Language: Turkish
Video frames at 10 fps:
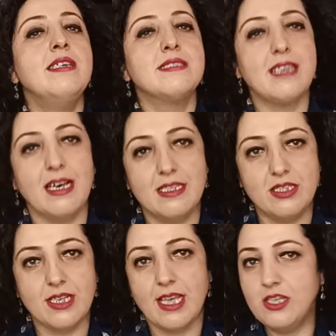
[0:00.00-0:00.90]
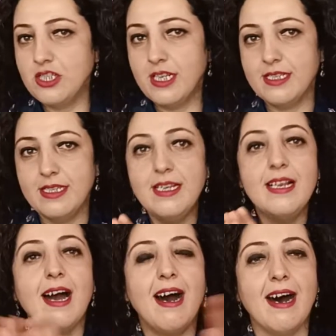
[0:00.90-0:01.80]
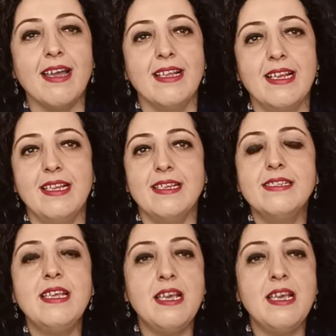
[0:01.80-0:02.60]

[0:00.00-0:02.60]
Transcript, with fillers: Sadece gençlerin değil, ailelerin,